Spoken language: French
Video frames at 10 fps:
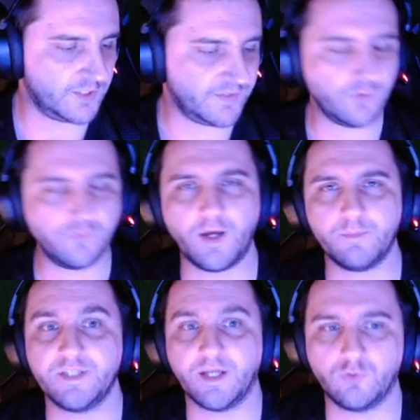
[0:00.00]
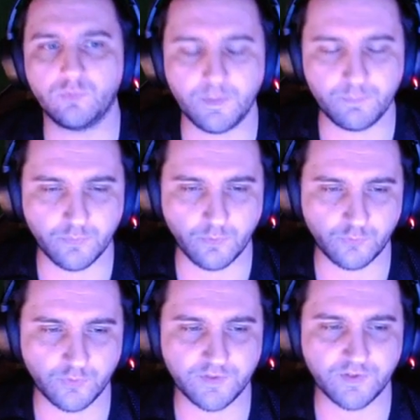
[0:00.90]
j'essaye de faire un petit résumé
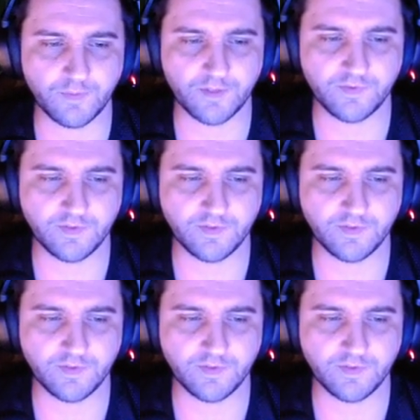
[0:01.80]
pour ceux qui savent pas.